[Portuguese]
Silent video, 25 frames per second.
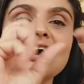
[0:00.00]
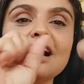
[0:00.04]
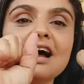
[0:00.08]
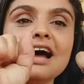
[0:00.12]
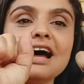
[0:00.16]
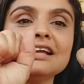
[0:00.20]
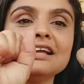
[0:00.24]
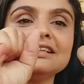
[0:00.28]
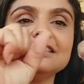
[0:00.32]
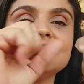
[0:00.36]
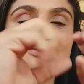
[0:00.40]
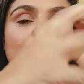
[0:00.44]

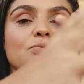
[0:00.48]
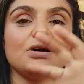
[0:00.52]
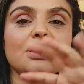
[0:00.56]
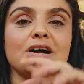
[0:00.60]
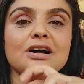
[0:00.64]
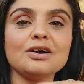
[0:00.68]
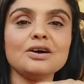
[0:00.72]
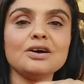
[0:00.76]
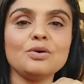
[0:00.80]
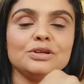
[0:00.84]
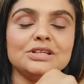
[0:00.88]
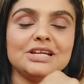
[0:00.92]
a ter
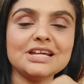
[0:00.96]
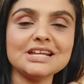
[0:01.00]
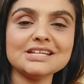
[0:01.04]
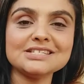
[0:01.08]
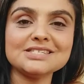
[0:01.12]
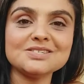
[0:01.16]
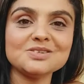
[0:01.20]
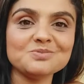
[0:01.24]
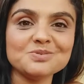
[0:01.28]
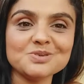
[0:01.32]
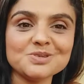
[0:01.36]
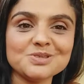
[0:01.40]
uma
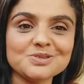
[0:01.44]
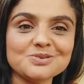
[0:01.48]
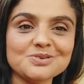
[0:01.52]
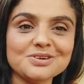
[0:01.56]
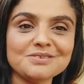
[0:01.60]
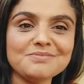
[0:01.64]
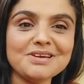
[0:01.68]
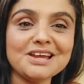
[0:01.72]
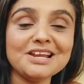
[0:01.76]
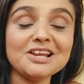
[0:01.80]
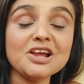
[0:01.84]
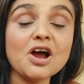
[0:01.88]
coordenação
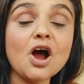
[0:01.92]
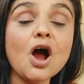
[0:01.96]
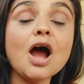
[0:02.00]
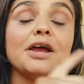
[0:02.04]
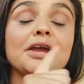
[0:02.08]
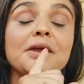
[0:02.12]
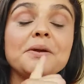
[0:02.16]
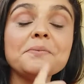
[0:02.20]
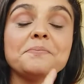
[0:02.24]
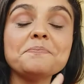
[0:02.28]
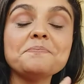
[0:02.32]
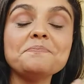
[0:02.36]
motora melhor
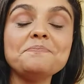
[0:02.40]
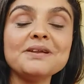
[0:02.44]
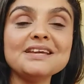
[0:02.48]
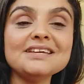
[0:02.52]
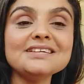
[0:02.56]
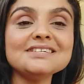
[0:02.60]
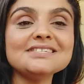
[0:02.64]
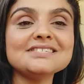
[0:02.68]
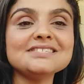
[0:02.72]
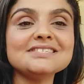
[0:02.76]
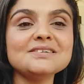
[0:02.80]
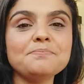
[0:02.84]
e
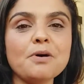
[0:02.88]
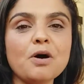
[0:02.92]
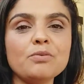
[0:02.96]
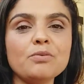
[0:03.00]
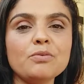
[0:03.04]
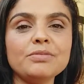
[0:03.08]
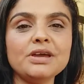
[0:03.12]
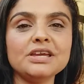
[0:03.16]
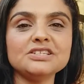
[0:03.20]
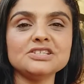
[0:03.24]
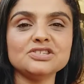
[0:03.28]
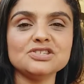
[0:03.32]

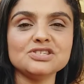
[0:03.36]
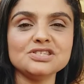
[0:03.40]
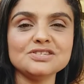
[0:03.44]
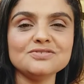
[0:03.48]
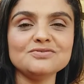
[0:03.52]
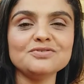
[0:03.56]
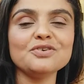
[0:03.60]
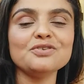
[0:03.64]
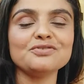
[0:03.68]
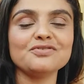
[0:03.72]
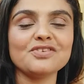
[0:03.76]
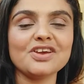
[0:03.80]
principalmente a
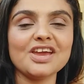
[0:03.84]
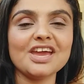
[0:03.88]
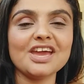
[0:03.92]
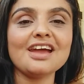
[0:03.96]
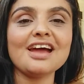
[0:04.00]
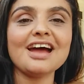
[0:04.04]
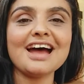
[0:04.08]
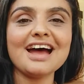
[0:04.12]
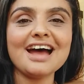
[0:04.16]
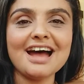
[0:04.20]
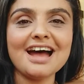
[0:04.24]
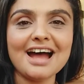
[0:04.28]
desenvolver
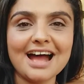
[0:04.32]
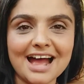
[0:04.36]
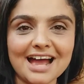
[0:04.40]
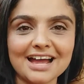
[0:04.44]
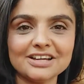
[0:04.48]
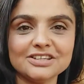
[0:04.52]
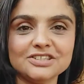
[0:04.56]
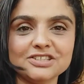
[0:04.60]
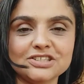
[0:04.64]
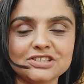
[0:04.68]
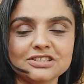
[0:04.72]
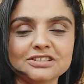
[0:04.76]
a
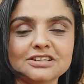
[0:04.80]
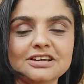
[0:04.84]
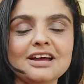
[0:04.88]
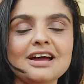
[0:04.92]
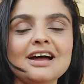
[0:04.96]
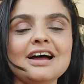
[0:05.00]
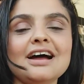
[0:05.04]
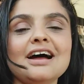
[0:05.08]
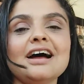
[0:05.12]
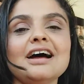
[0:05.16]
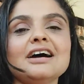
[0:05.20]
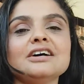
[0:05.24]
arte.
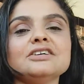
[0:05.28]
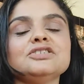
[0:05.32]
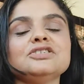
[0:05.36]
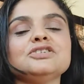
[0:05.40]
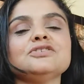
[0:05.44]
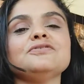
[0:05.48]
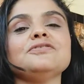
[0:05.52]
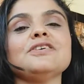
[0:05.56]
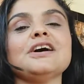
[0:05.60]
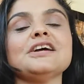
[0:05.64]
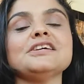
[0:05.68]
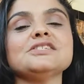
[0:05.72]
A
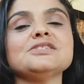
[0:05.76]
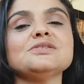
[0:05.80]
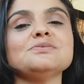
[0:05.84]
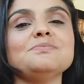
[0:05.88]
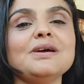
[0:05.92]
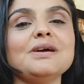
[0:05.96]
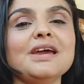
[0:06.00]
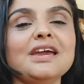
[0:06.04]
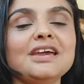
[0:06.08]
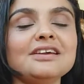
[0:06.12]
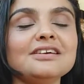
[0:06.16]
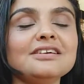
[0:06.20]
arte que faz
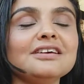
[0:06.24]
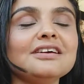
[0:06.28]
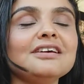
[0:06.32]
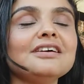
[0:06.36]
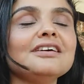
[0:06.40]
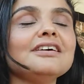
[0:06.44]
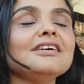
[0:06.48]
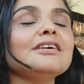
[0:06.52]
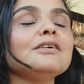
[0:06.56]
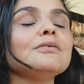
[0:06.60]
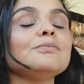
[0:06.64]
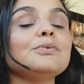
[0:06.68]
bem
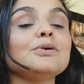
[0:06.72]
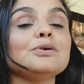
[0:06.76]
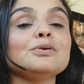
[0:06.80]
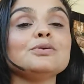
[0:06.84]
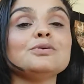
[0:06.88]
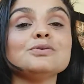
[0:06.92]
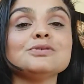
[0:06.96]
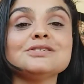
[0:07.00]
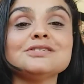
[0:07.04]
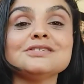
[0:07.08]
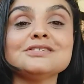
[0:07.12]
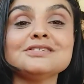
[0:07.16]

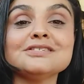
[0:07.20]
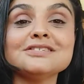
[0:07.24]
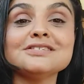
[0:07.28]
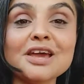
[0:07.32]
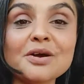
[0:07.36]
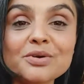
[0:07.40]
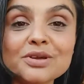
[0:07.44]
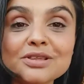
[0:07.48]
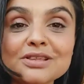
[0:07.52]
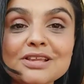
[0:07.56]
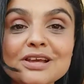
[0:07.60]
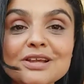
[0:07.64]
pro
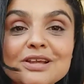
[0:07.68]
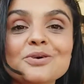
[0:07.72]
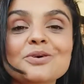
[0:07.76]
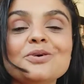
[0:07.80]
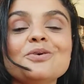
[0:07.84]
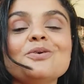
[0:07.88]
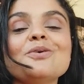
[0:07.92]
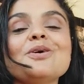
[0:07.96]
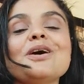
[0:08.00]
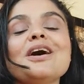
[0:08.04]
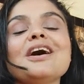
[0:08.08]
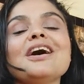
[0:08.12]
seu
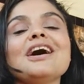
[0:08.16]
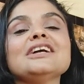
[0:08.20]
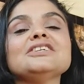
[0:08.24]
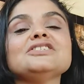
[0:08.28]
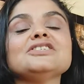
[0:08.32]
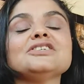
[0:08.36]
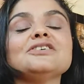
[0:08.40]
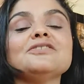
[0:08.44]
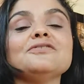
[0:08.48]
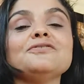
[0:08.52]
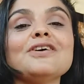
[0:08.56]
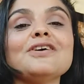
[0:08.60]
interior, a
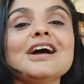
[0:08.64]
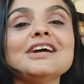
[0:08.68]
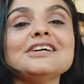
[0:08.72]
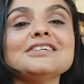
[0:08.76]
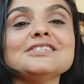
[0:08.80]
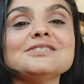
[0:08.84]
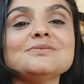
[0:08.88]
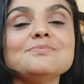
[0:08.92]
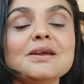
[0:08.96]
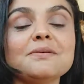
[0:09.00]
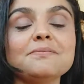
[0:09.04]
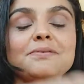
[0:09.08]
arte que
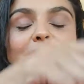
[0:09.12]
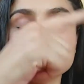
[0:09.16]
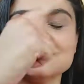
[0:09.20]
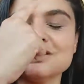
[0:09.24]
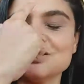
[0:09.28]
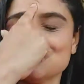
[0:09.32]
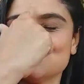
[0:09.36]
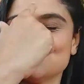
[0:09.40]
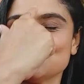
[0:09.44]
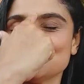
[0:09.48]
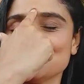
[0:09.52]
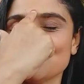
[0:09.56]
faz bem para
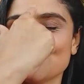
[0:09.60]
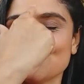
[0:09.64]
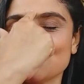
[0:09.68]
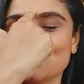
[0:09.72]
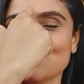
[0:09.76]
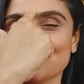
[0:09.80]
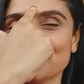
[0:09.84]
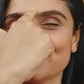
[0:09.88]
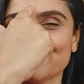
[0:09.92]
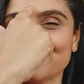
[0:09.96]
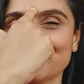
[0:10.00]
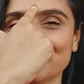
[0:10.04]
sua
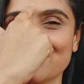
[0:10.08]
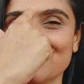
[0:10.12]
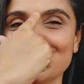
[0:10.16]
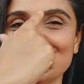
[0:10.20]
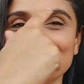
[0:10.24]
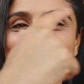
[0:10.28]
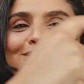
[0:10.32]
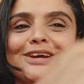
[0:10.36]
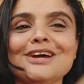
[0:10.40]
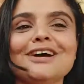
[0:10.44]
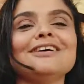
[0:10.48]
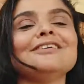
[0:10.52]

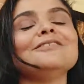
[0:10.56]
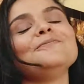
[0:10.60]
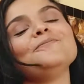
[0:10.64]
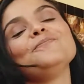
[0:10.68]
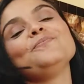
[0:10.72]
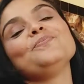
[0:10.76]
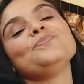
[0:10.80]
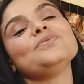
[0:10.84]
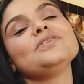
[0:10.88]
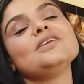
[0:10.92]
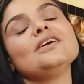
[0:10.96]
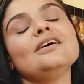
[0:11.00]
cuquenha,
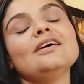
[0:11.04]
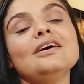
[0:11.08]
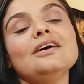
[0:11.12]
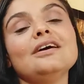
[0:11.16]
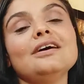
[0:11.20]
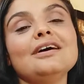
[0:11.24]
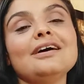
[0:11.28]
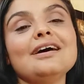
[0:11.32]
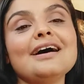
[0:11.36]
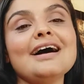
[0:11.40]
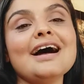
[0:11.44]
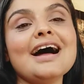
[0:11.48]

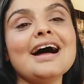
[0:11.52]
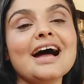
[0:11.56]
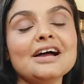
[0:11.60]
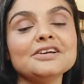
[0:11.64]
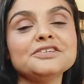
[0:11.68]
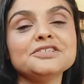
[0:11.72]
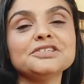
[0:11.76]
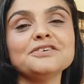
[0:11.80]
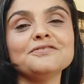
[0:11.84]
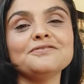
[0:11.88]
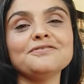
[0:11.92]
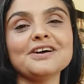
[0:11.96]
a
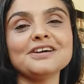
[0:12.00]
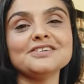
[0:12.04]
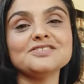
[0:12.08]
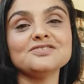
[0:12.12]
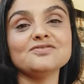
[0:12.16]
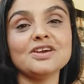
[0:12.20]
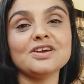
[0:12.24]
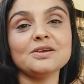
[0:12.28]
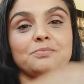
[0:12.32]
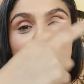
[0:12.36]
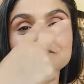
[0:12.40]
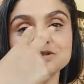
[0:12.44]
arte que faz
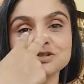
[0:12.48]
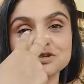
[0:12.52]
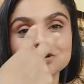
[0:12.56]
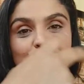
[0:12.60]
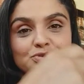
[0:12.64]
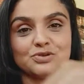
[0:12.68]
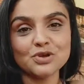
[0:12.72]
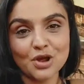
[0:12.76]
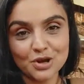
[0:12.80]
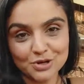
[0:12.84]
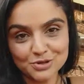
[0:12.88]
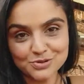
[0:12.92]
bem pros
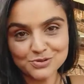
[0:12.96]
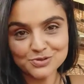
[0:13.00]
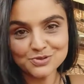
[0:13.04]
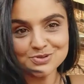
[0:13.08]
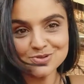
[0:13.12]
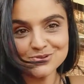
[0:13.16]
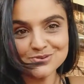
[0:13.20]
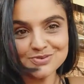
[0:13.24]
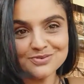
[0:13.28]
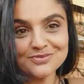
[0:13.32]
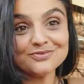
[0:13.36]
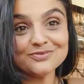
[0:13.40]
seus
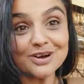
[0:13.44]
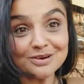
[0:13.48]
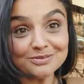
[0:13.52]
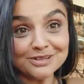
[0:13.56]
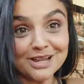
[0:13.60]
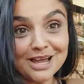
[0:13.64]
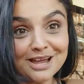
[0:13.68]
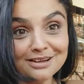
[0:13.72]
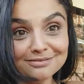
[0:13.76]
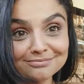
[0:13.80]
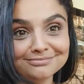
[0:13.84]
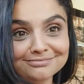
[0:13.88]
olhos. Vamos
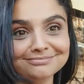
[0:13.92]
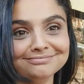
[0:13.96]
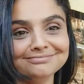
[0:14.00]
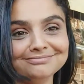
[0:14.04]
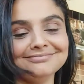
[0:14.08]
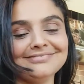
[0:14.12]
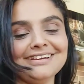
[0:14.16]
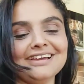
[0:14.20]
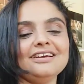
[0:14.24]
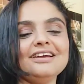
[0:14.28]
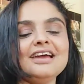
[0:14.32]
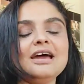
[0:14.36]
lá?
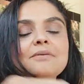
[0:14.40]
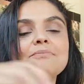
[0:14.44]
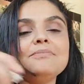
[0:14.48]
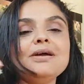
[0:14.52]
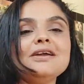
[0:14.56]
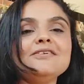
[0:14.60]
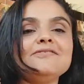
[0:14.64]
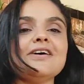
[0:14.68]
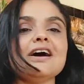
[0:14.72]
É bem